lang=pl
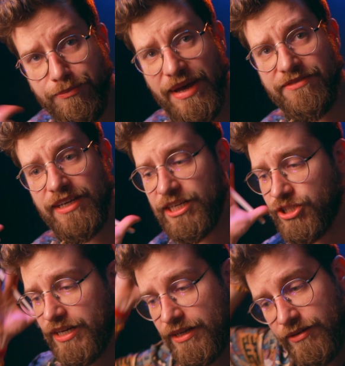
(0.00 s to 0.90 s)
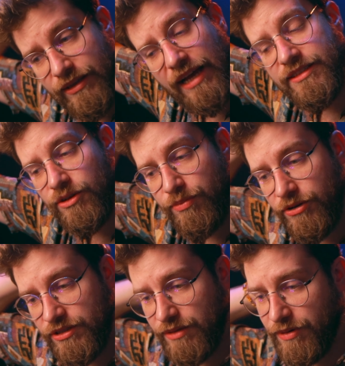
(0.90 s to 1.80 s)
pewniaczek. Na
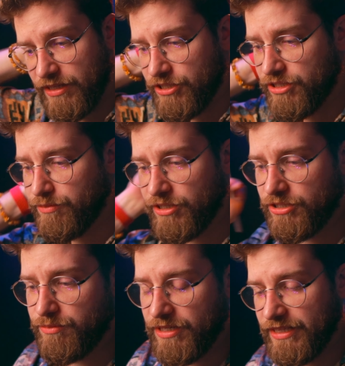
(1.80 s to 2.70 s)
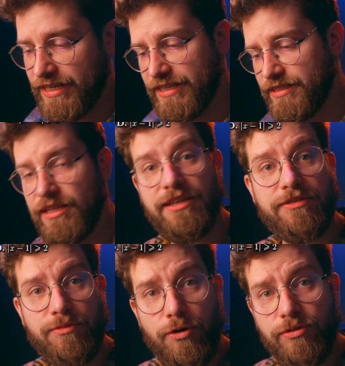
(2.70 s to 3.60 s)
100% praktycznie będziecie mieli takie zadanie w
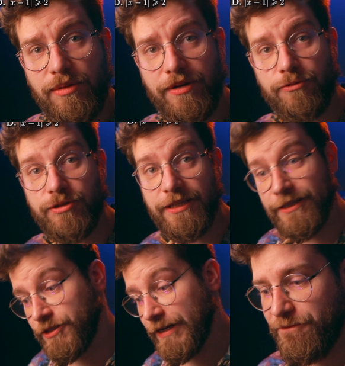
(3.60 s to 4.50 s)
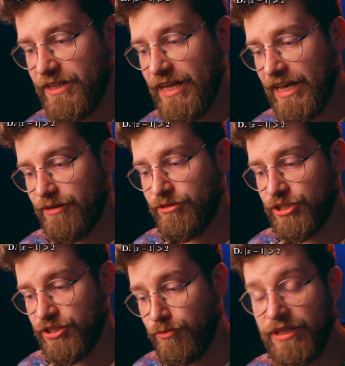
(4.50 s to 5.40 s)
tym roku na maturze, także wydaje mi
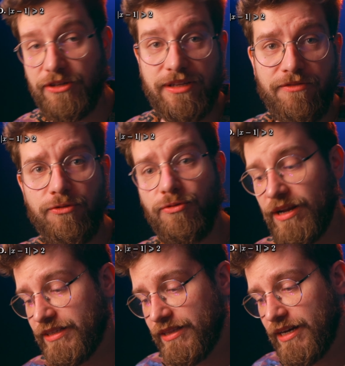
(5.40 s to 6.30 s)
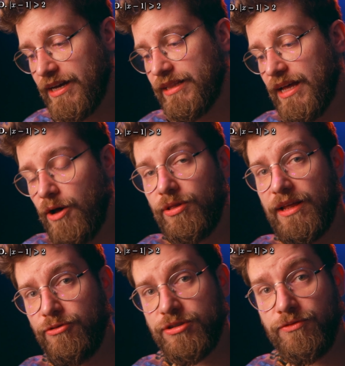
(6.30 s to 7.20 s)
się, że metoda w ogóle ta taka na
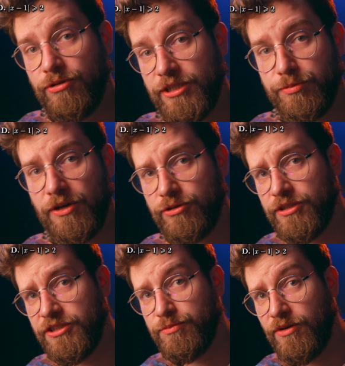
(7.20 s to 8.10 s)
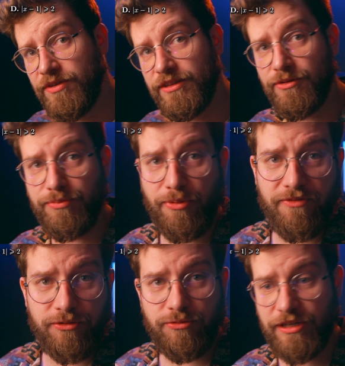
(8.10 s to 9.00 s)
odległość dwóch liczb na osi liczbowej to
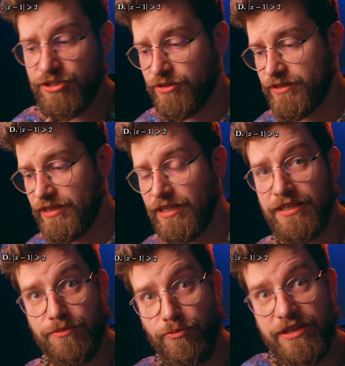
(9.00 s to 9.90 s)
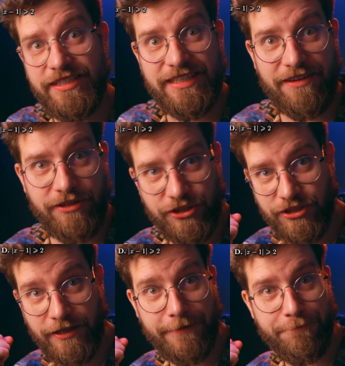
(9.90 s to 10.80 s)
powoduje, że to zadanie jest
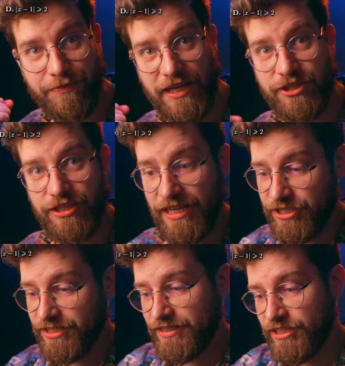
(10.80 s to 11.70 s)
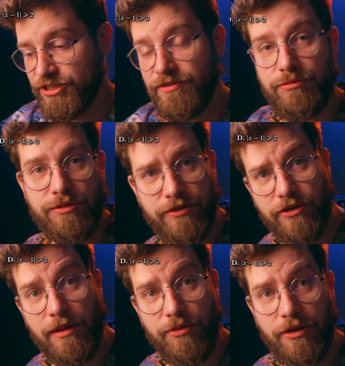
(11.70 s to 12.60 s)
błyskawiczne. Także dajcie znać, czy wam się
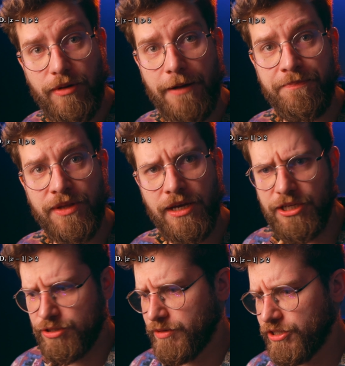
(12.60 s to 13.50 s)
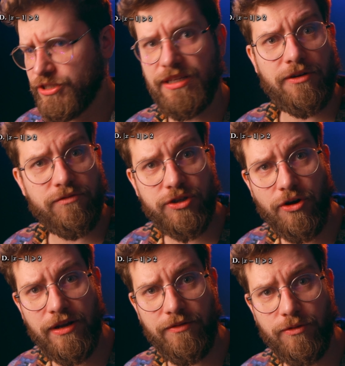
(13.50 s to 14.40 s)
metoda podoba i czy mieliście taką w szkole w